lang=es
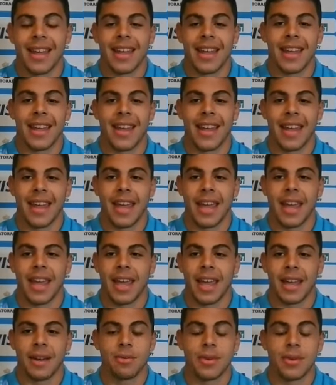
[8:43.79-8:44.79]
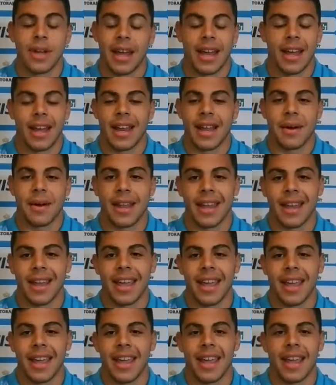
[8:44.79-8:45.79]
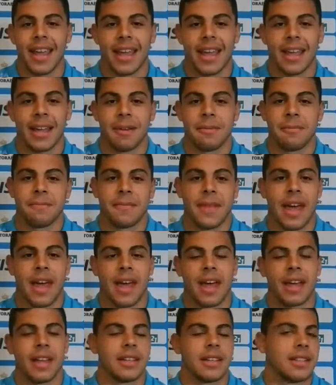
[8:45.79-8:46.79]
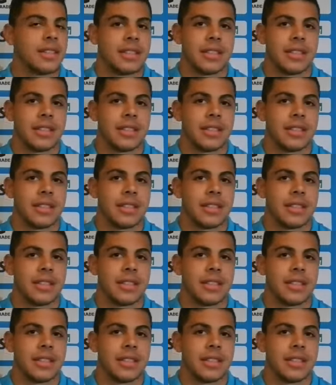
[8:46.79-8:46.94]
Eh, es una, la verdad que, nada,